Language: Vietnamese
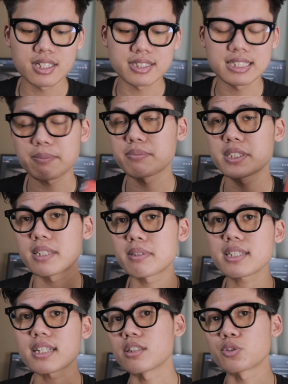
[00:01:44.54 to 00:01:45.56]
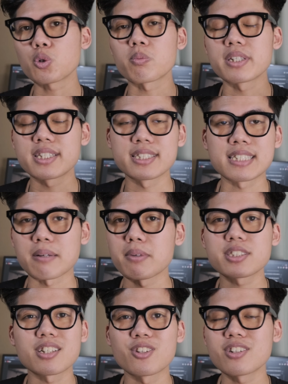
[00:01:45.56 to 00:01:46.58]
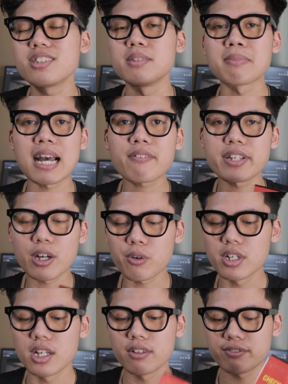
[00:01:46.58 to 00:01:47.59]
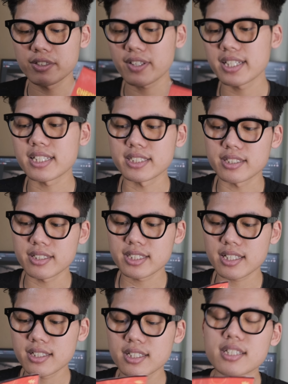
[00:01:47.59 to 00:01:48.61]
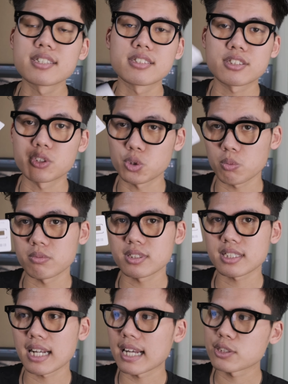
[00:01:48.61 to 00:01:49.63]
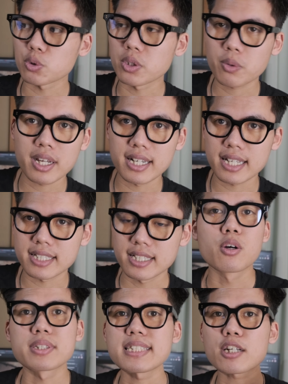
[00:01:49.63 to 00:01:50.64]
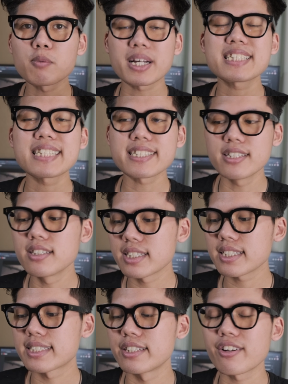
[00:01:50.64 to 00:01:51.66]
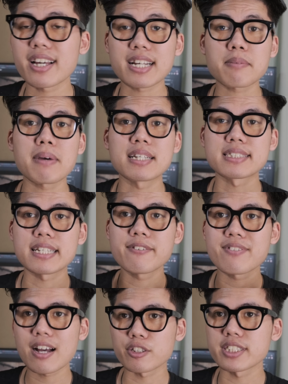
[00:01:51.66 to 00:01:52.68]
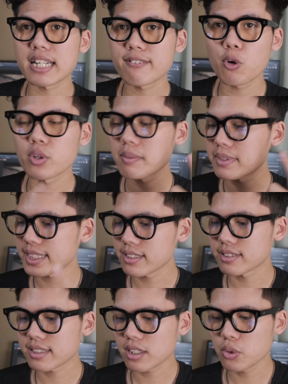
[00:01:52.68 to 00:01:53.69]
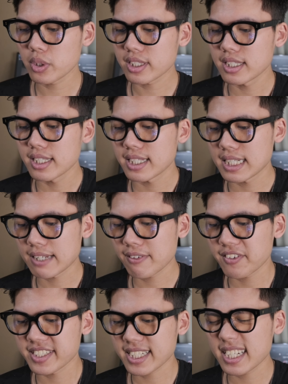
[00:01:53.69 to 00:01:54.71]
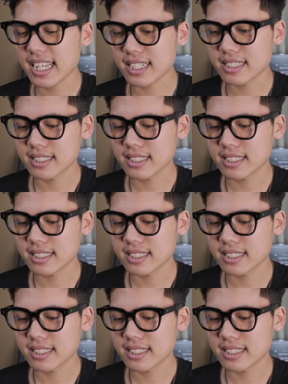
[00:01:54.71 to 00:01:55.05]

nhập trên tất cả các ứng dụng ấy, thì chẳng bao giờ nó gửi mã về đâu vì vậy nên là nhớ nhá sử dụng cái số điện thoại này ngoài ra có một cách nhanh hơn ấy, thì nó là các bạn sẽ vào trên iPhone thì mình sẽ hướng dẫn luôn là vào phần cài đặt